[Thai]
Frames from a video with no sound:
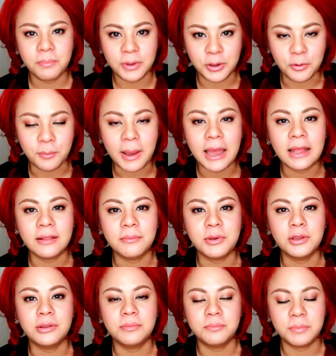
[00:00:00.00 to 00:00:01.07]
ผิวมัน
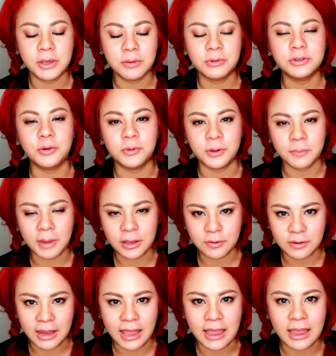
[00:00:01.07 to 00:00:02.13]
ผิวผสมถึงมันอ
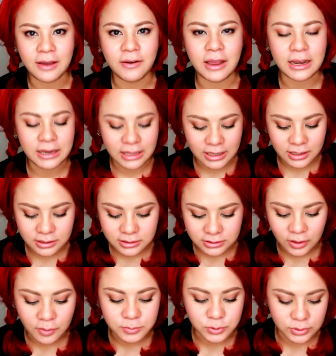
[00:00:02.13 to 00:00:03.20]
ยู่แล้วอันนี้ก็คือ
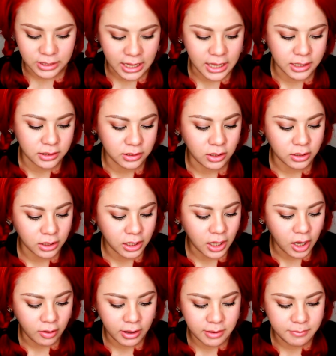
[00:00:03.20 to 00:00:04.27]
ตอบโจทย์ได้คือตอน
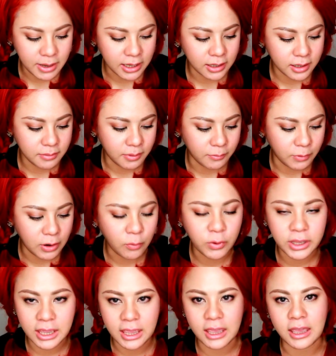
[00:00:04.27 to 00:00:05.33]
ที่เขาให้มาก็เลยบอกว่าโอ
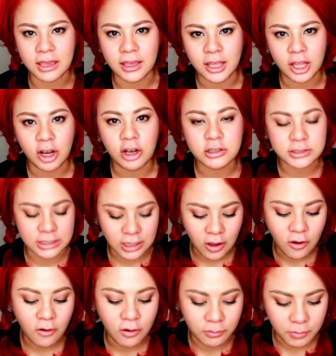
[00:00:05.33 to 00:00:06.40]
เคจะ
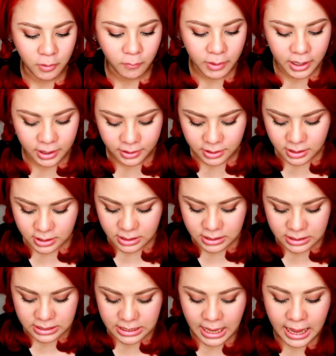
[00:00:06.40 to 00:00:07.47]
ลองเพราะว่า
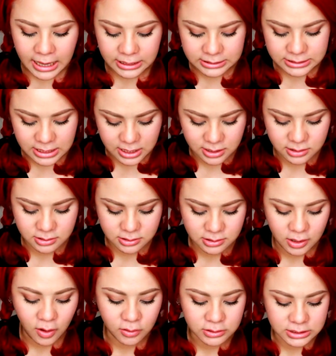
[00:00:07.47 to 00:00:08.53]
อยากจะ
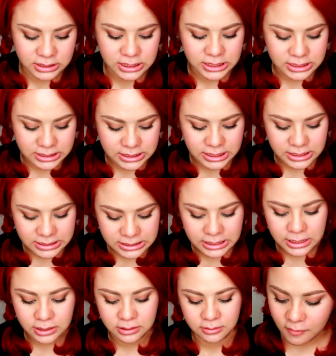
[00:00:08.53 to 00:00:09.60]
ลองจริงจ
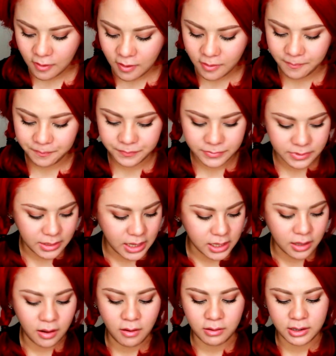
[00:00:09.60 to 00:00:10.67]
ริงก็ใน
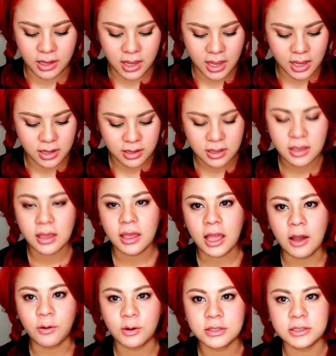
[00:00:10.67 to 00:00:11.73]
กล่องนะคะ
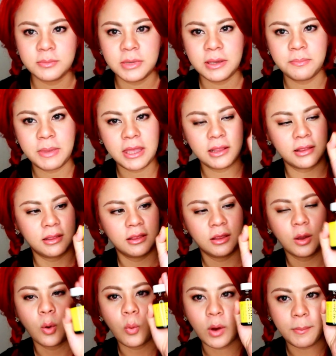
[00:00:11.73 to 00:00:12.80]
เขาก็จะมีเป็น
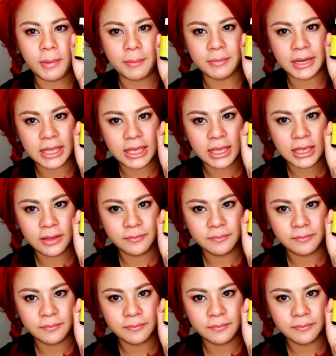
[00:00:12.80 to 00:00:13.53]
ขวดแบบนี้